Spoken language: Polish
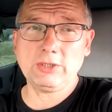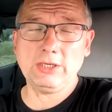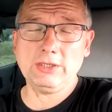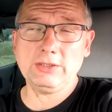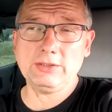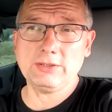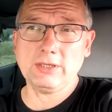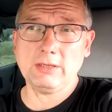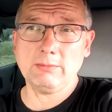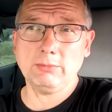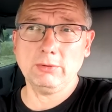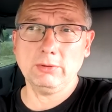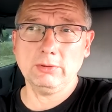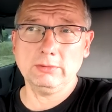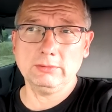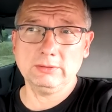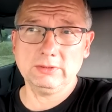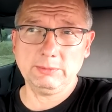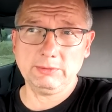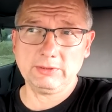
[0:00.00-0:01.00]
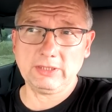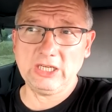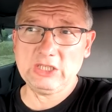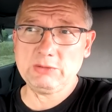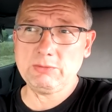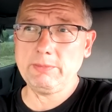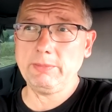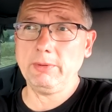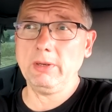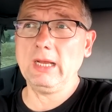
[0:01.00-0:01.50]
przejścia, bo
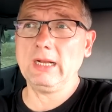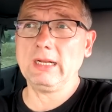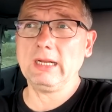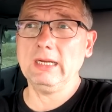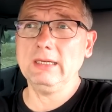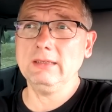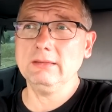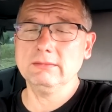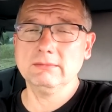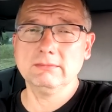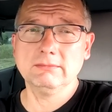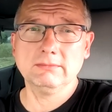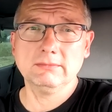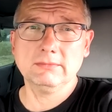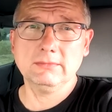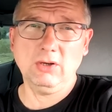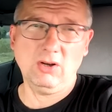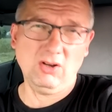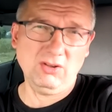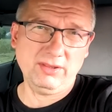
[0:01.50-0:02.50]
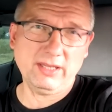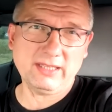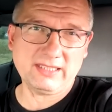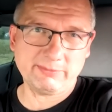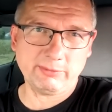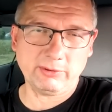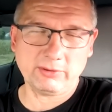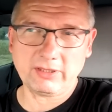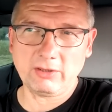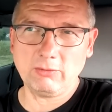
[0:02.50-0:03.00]
spotkaliśmy Polaka. On nas
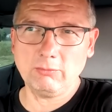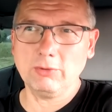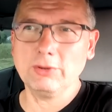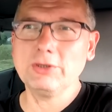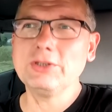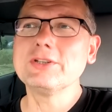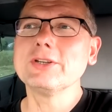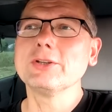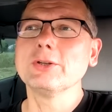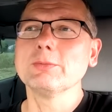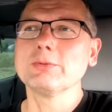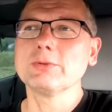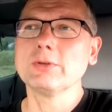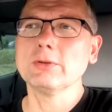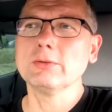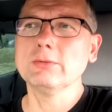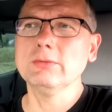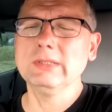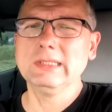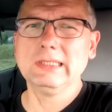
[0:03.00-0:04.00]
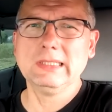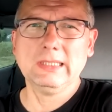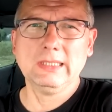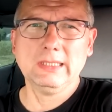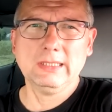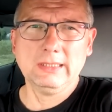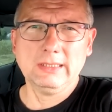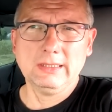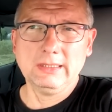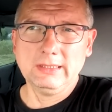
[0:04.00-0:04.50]
spotkał, bo idzie do przodu.
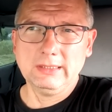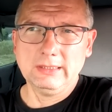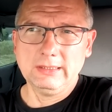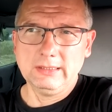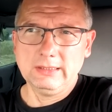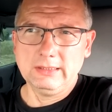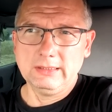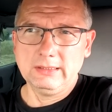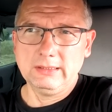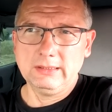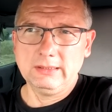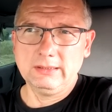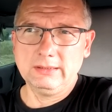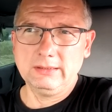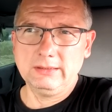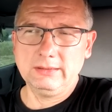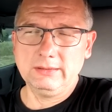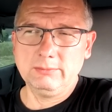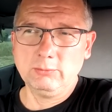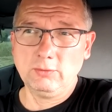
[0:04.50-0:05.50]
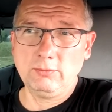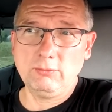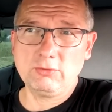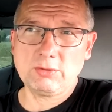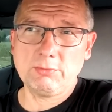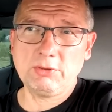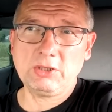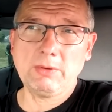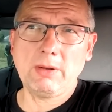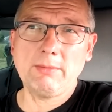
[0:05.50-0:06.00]
E, mówił,
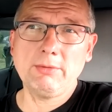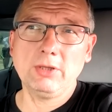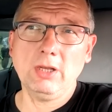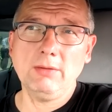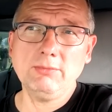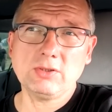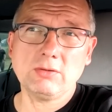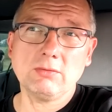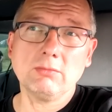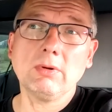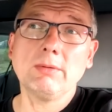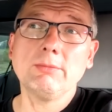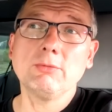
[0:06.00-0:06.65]
że my tu mamy dobrze, bo